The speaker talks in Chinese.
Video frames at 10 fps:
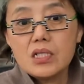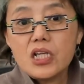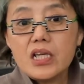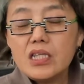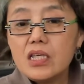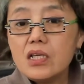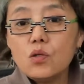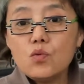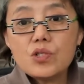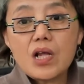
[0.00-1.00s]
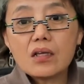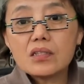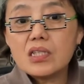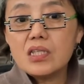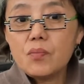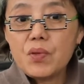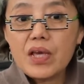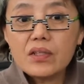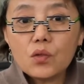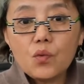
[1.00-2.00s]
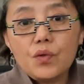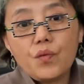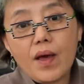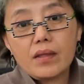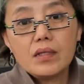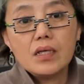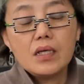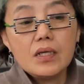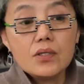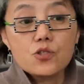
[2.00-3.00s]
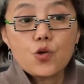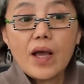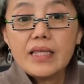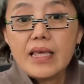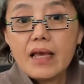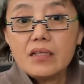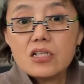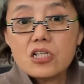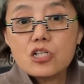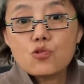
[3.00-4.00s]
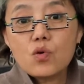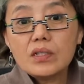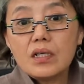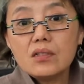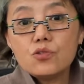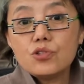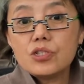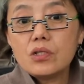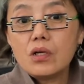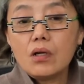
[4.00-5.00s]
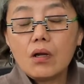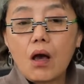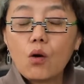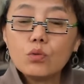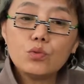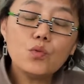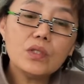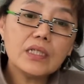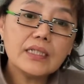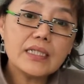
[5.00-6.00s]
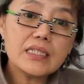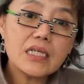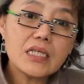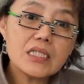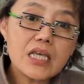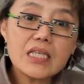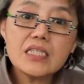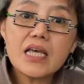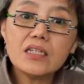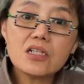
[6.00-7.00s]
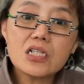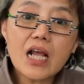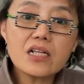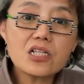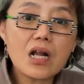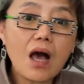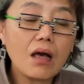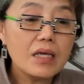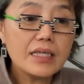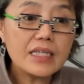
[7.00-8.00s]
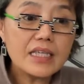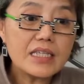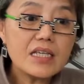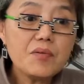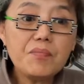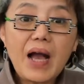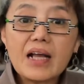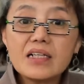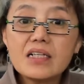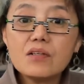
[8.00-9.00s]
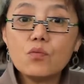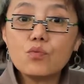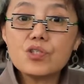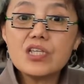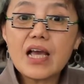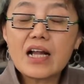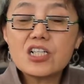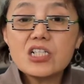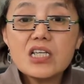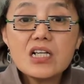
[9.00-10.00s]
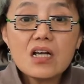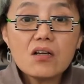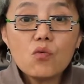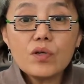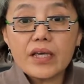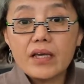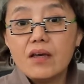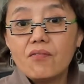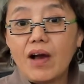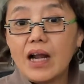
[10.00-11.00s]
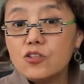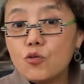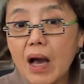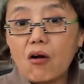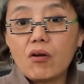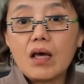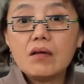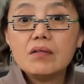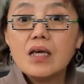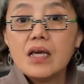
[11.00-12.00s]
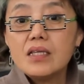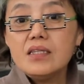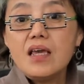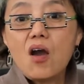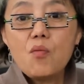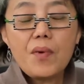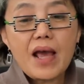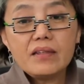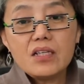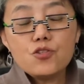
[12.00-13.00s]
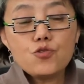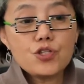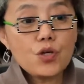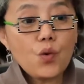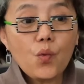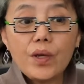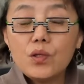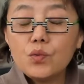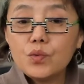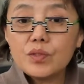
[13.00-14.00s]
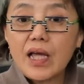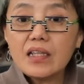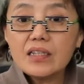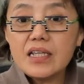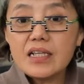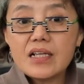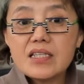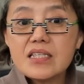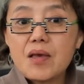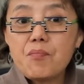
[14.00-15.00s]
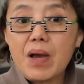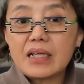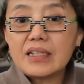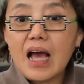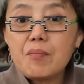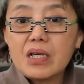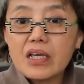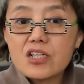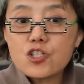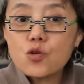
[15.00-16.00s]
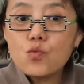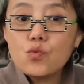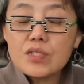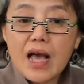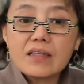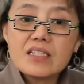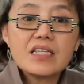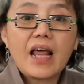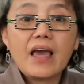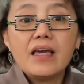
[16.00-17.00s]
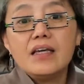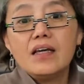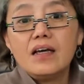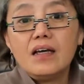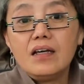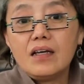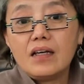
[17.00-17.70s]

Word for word: 这一路上一片的混乱，传言呢是说呢，就是好多的那些前线的战士啊，已经把这个武器啊直接扔沟里，完了就跑了；要不然呢，就是贿赂当地人，先把他们给收藏起来，呃，